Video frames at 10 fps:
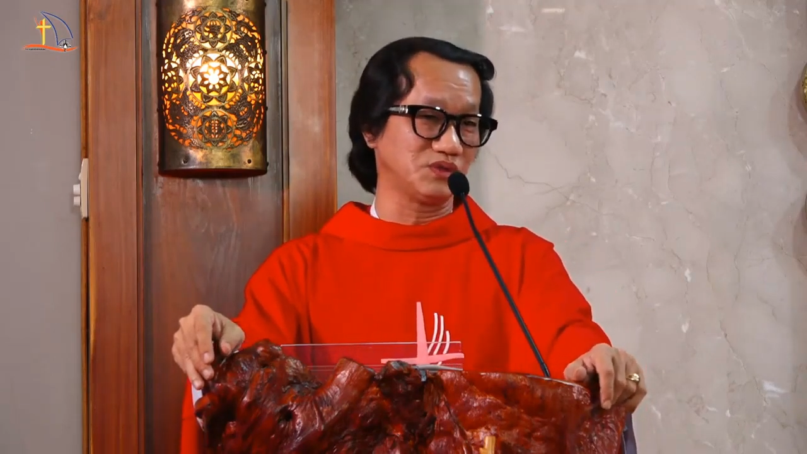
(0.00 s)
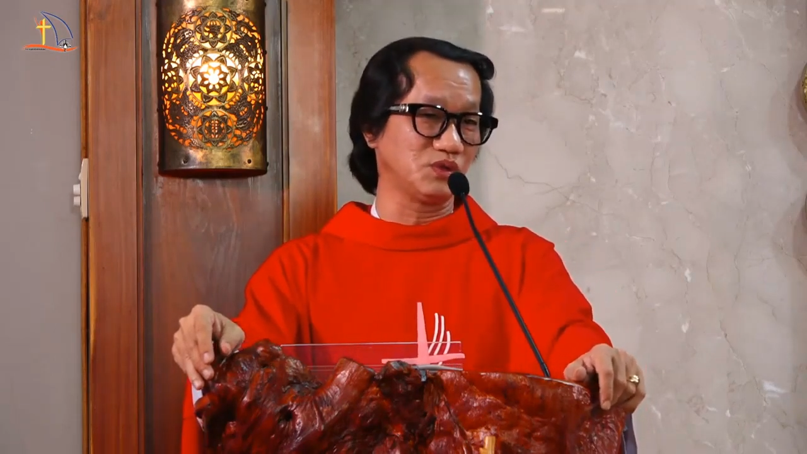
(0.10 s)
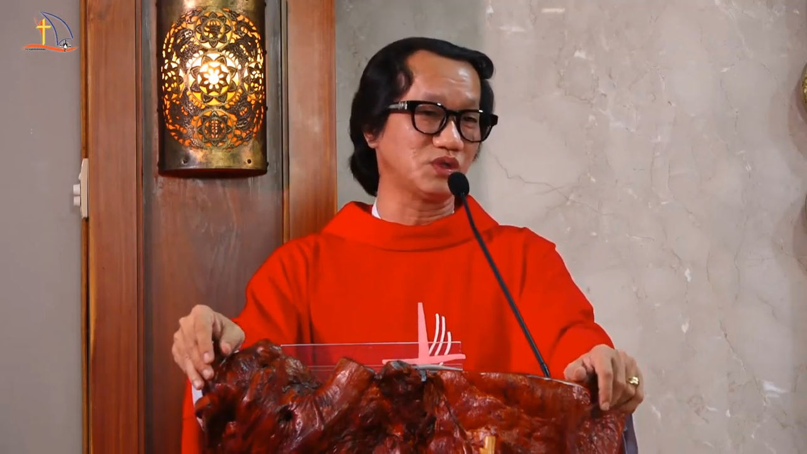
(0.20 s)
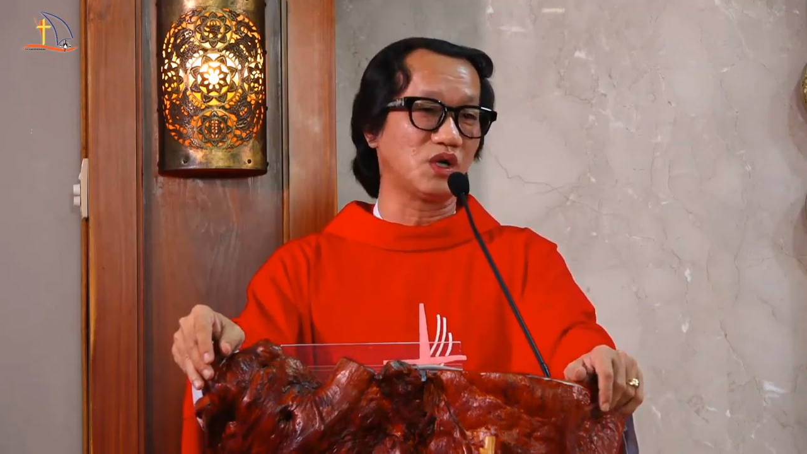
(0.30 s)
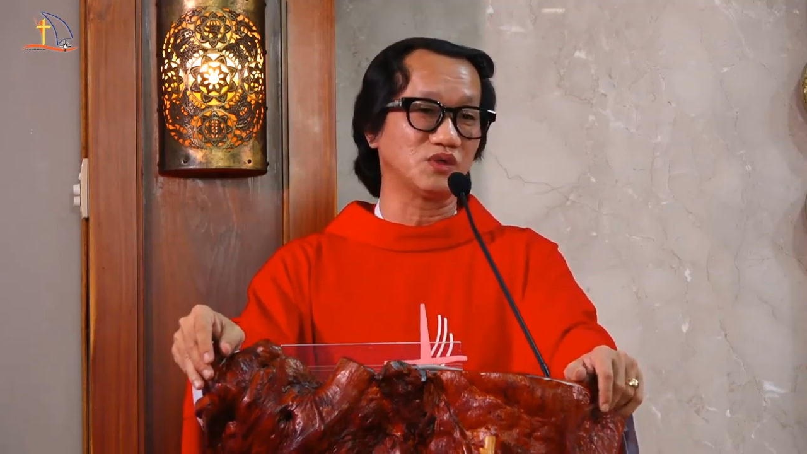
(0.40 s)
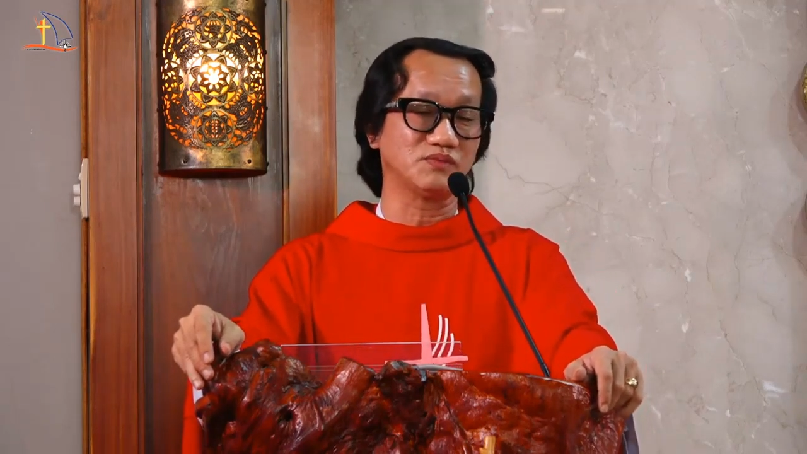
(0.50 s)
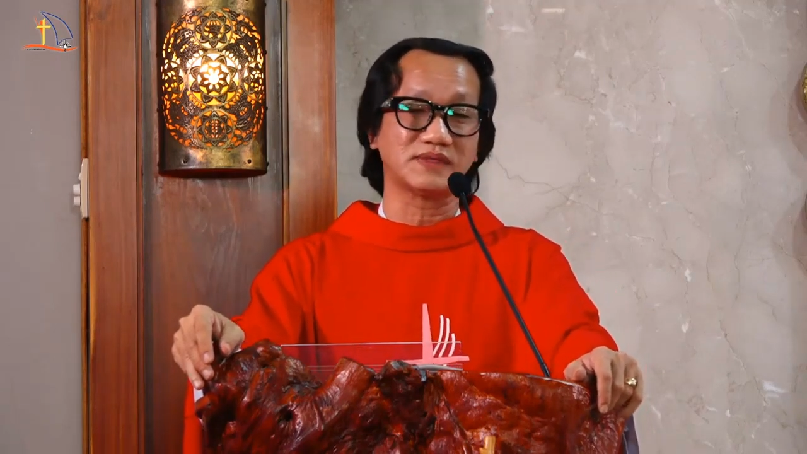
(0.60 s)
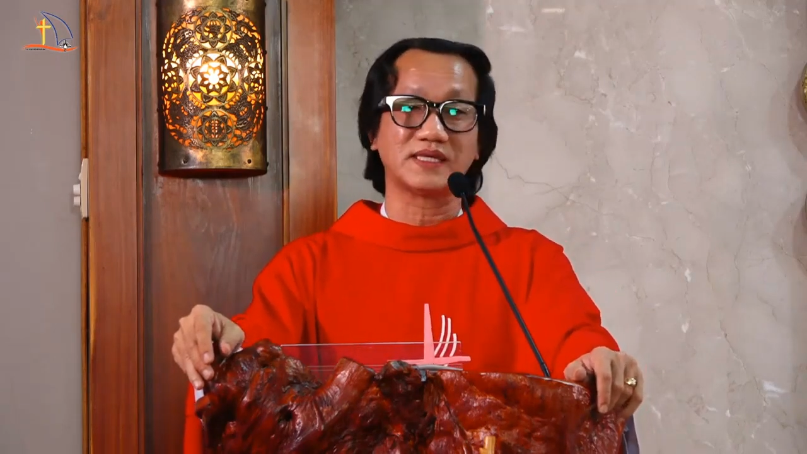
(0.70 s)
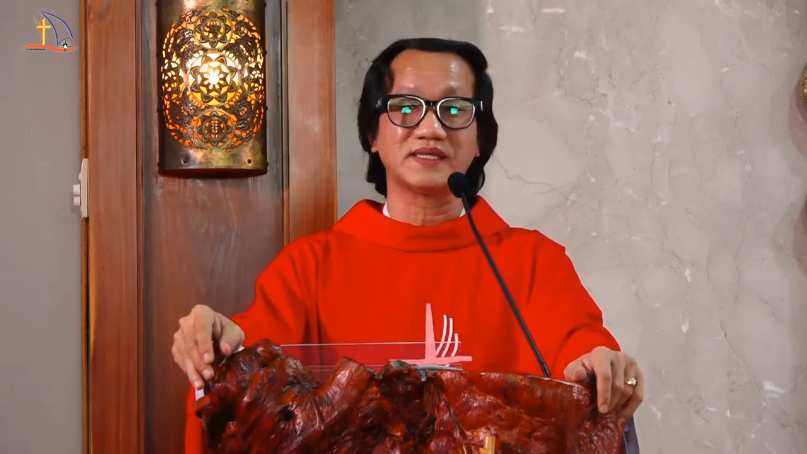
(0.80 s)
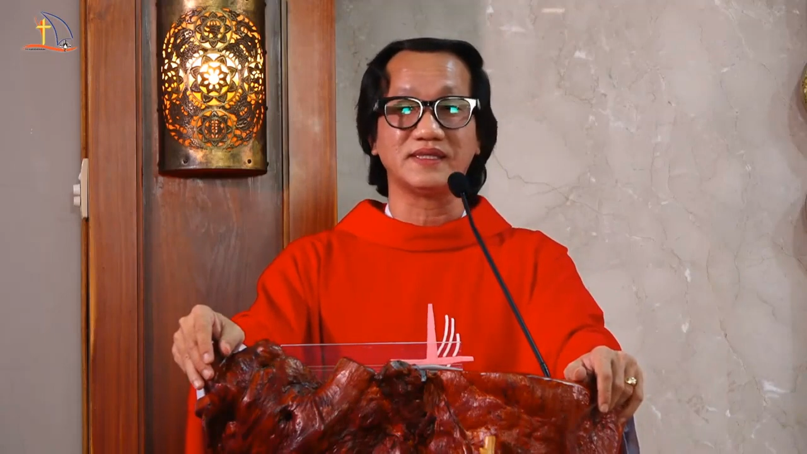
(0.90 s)
Chúa cho chúng
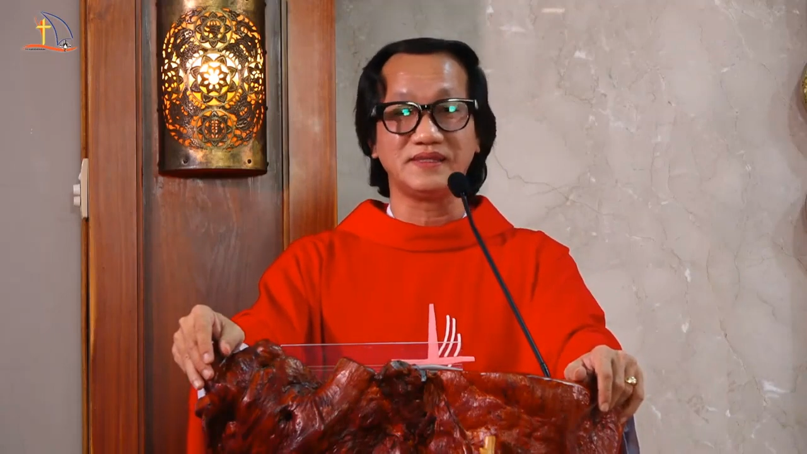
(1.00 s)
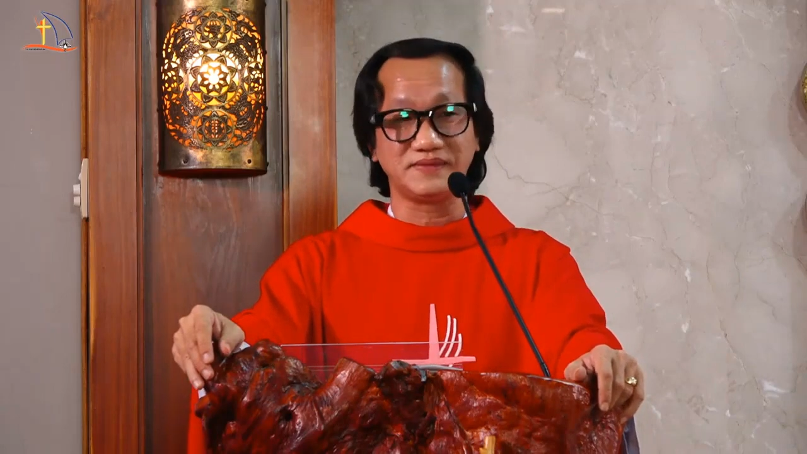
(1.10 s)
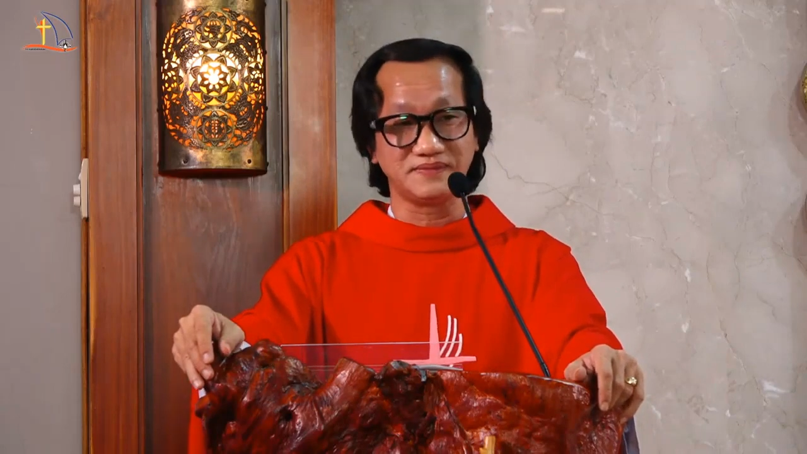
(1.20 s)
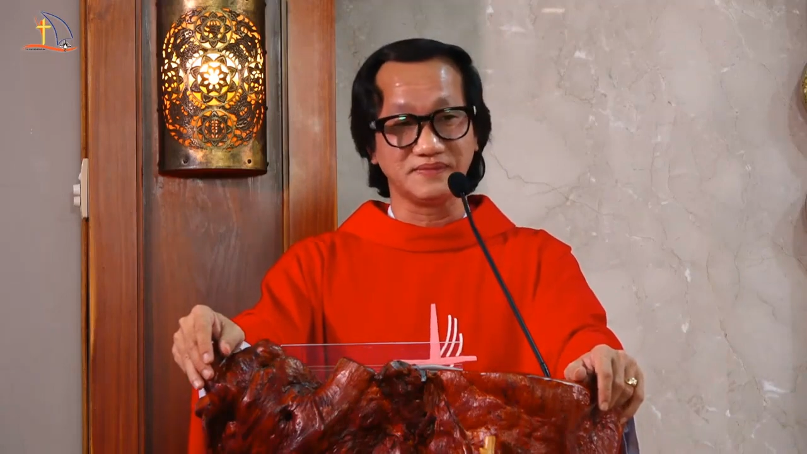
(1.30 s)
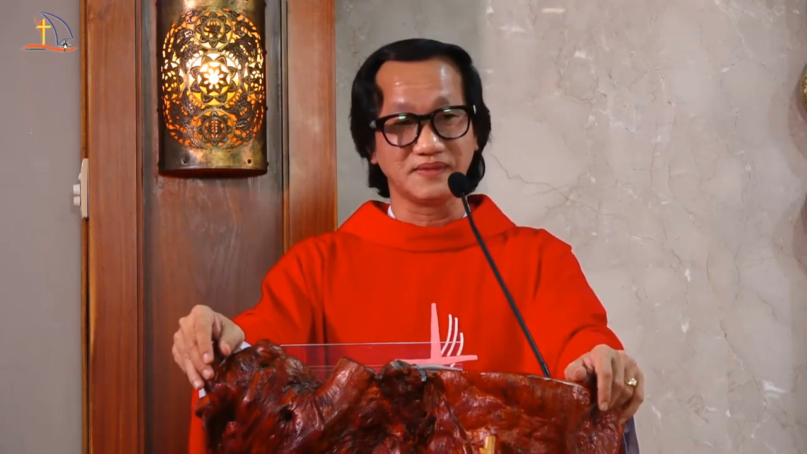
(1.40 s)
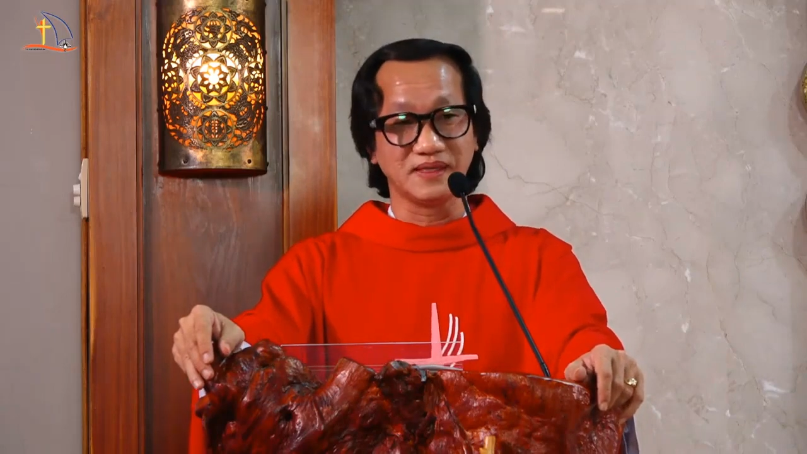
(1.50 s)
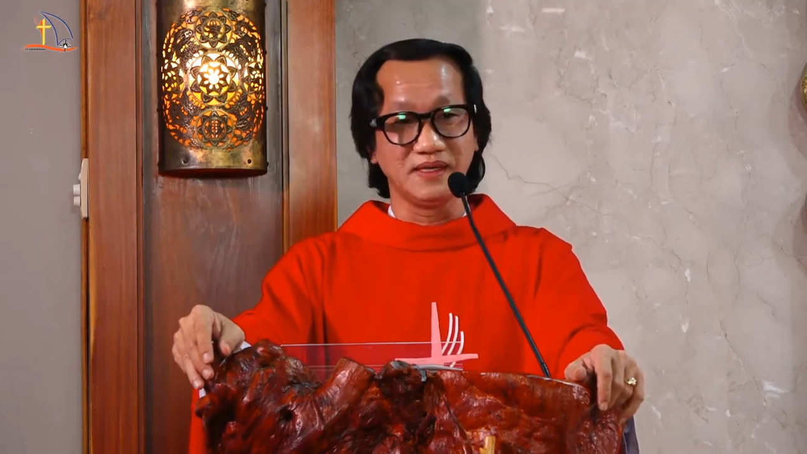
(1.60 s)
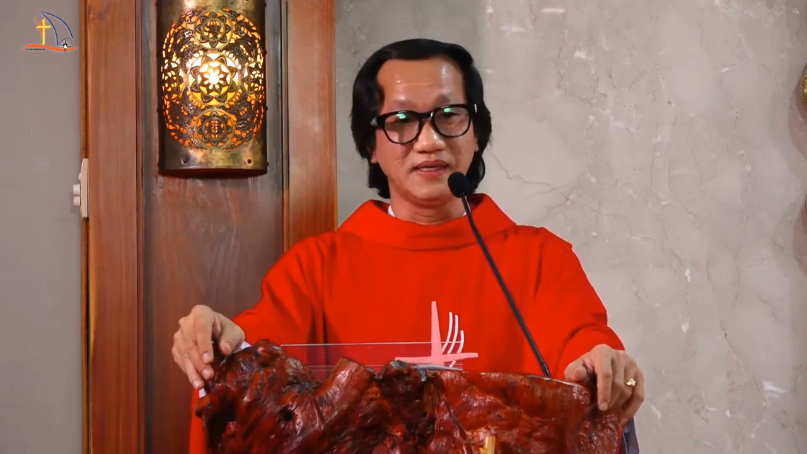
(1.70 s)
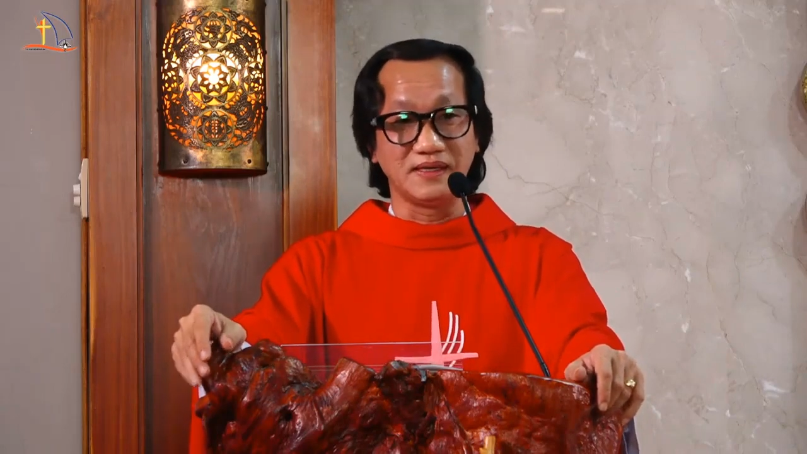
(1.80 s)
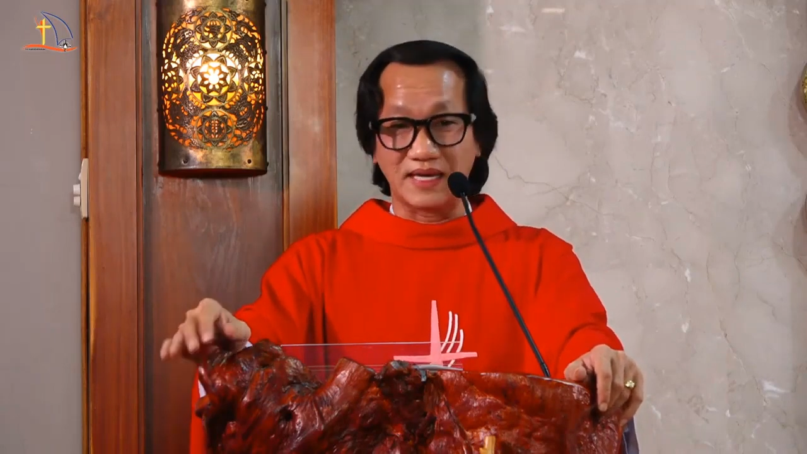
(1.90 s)
ta thấy
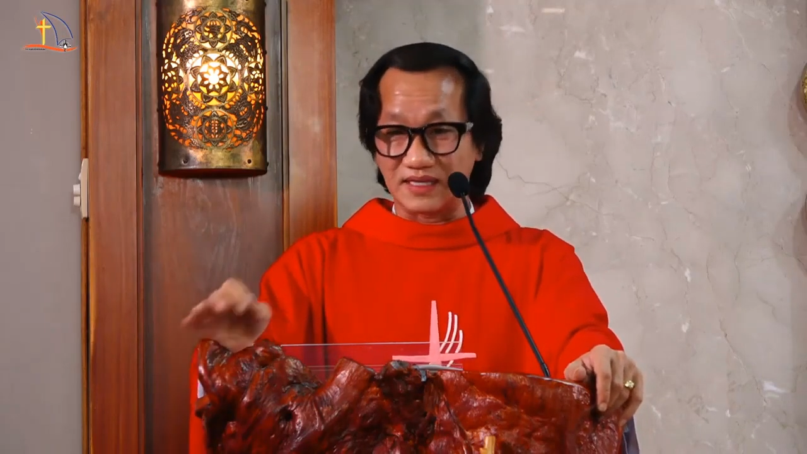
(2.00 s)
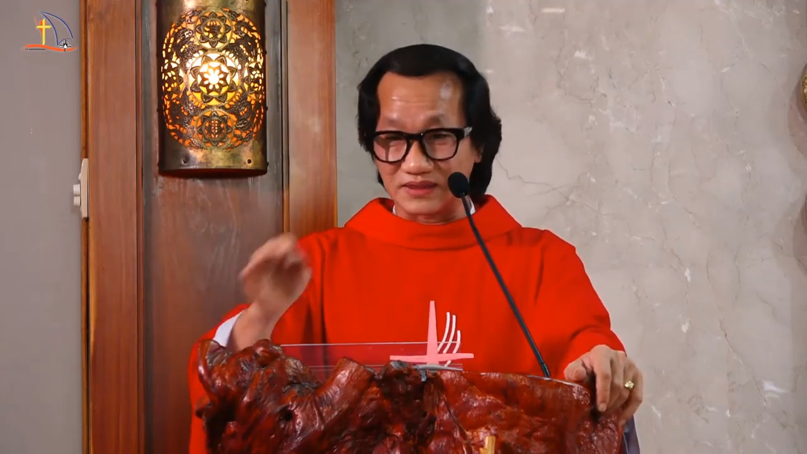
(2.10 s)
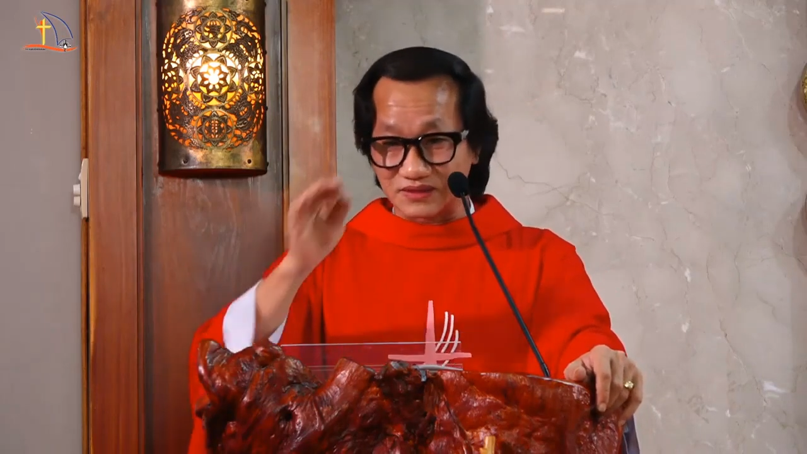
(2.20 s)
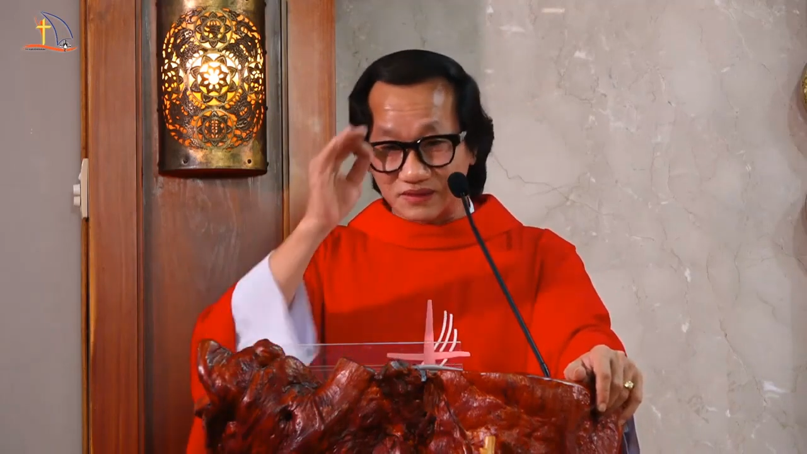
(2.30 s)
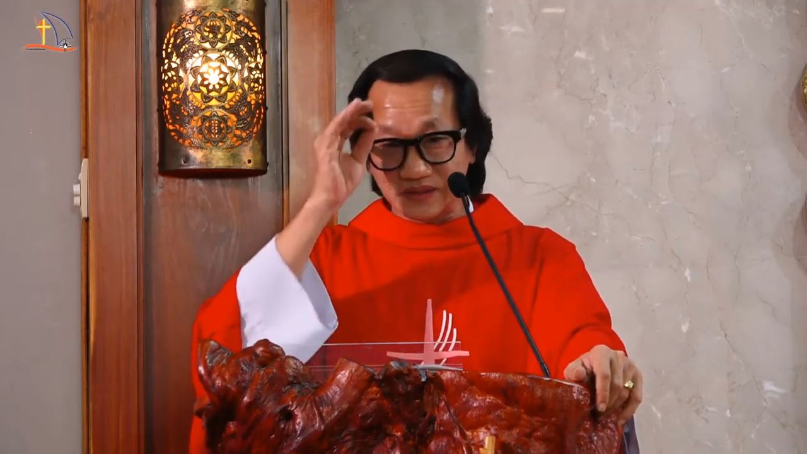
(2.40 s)
là